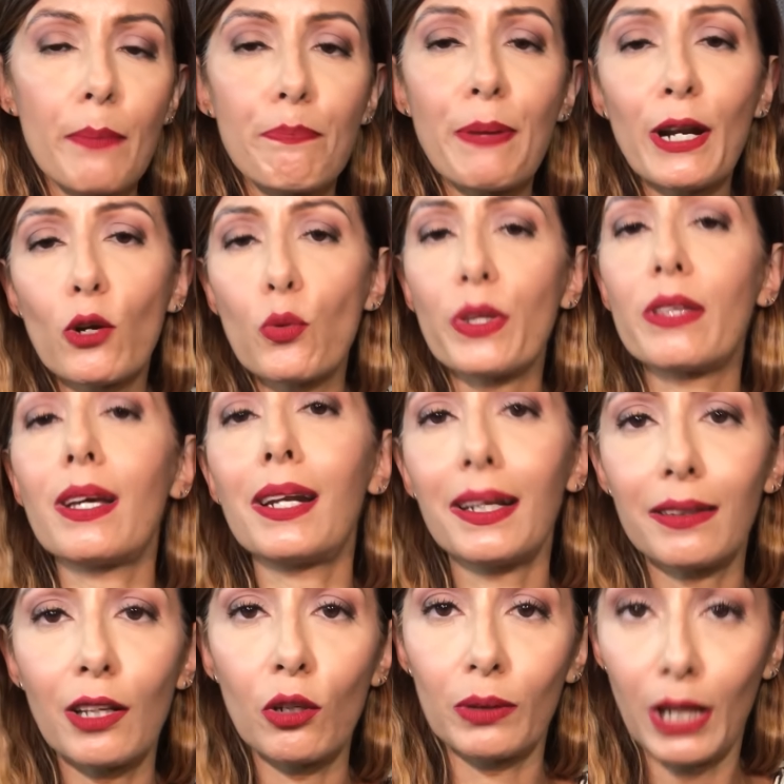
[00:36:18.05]
Per cui
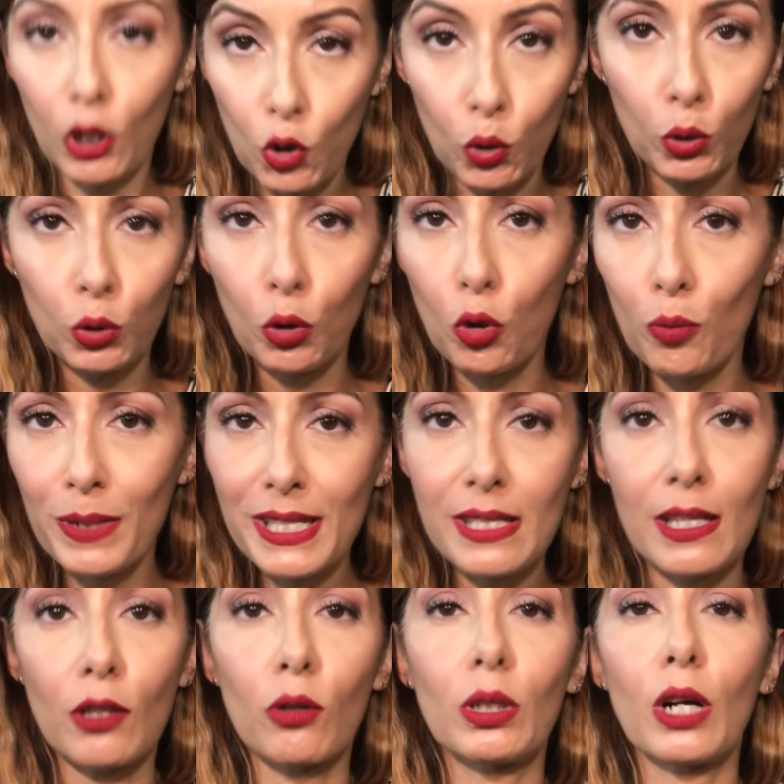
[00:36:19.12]
tenetelo da conto come
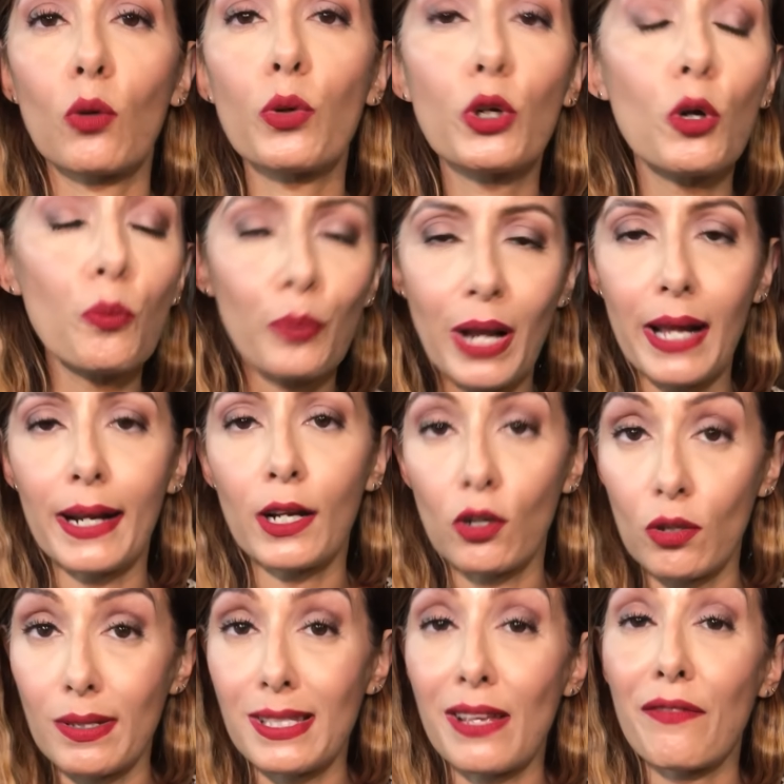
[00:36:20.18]
sito da cui comprare
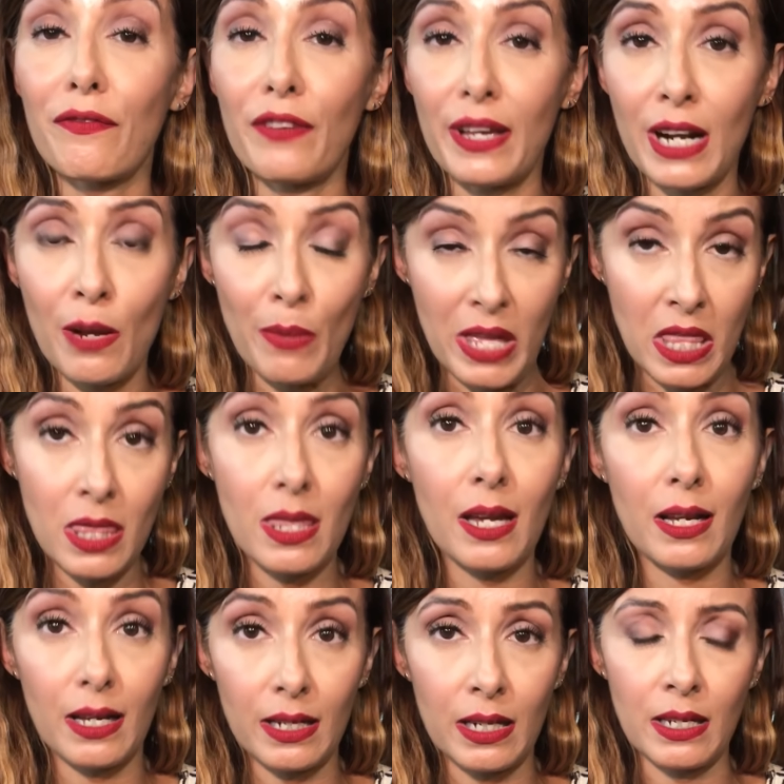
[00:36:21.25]
cose veramente
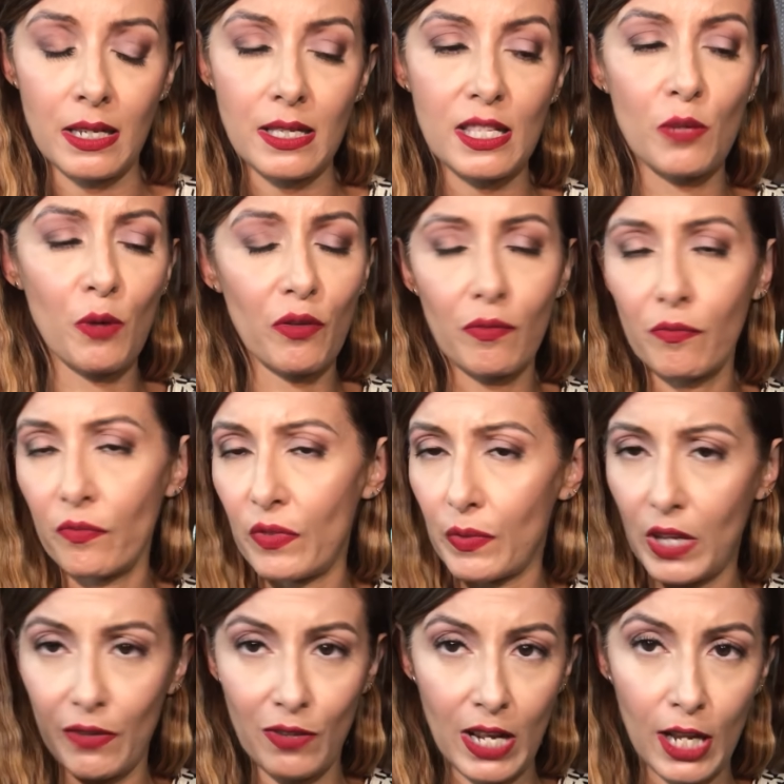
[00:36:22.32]
carinissime
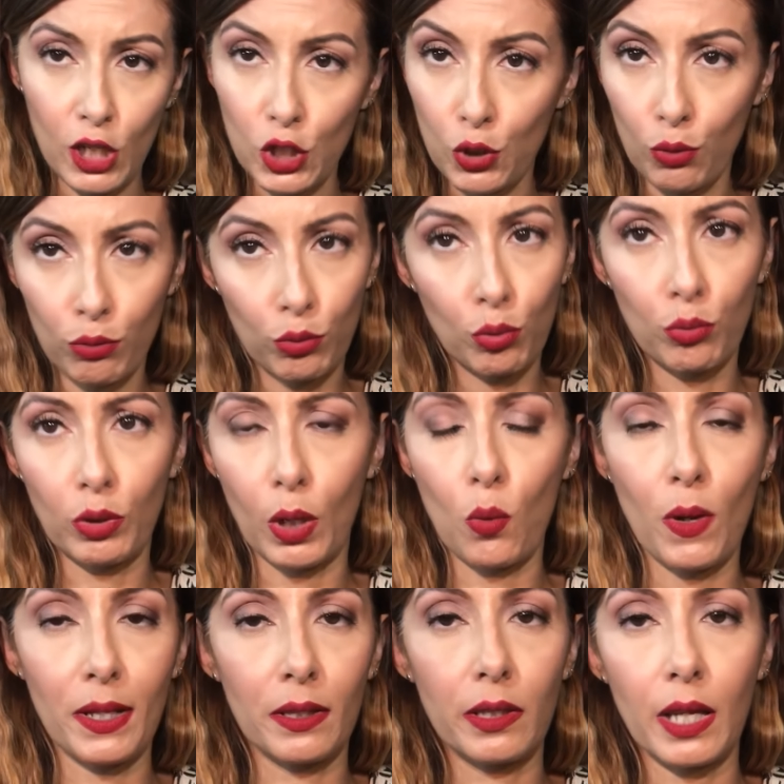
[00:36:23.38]
che vi lascio tutte
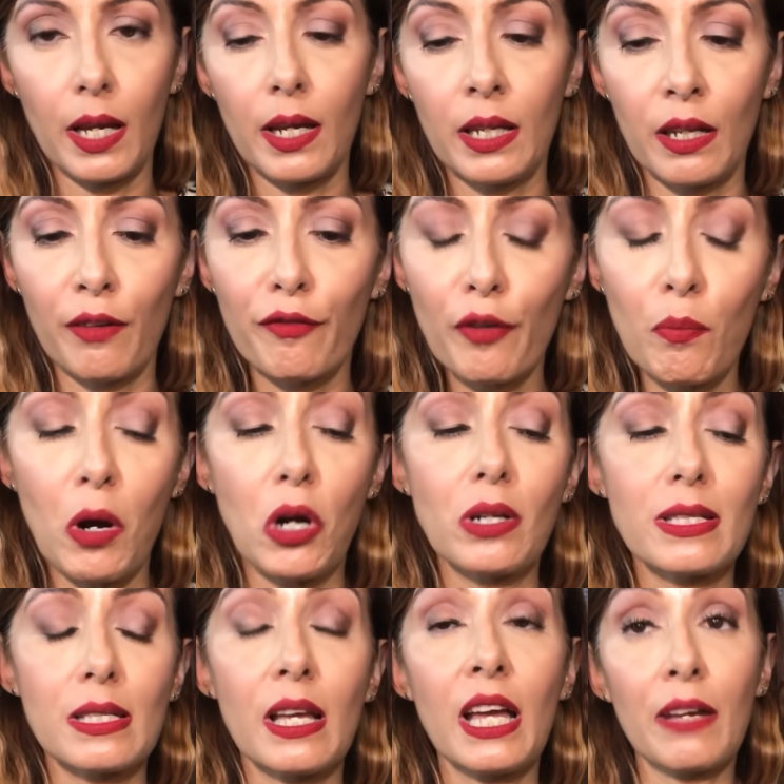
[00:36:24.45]
quante in info
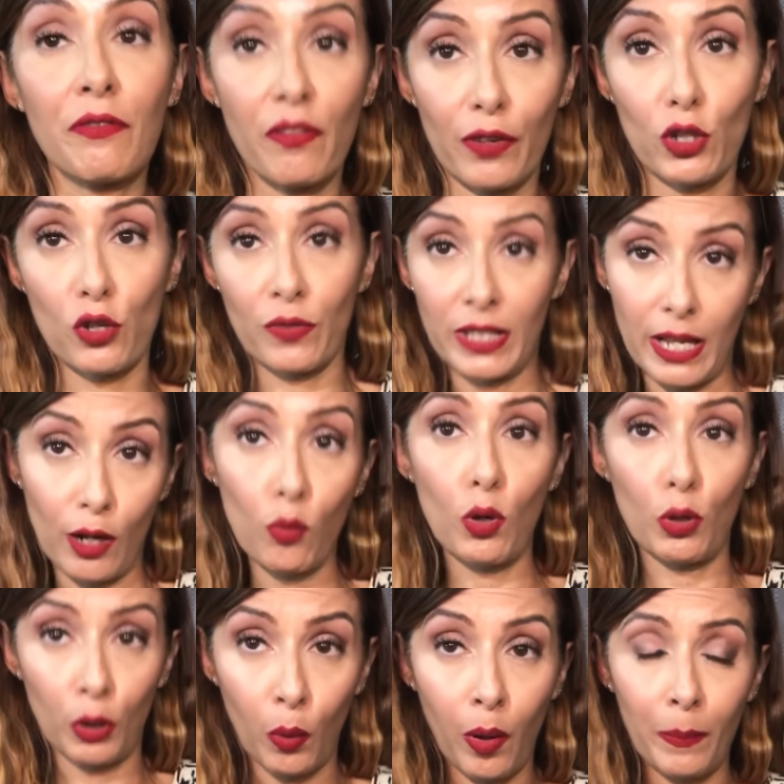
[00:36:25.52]
box e vi faccio vedere
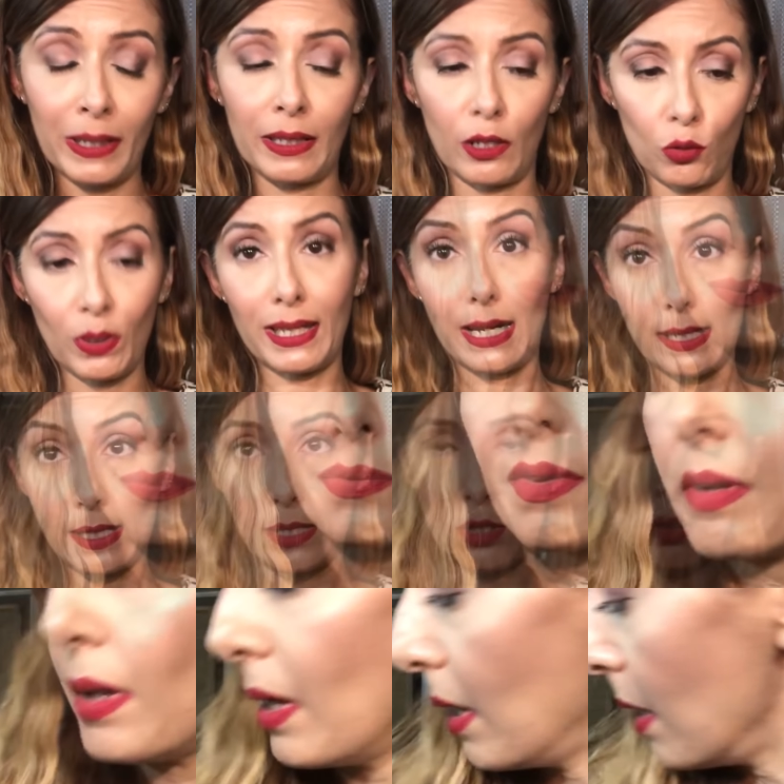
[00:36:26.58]
quello che mi ha mandato adesso.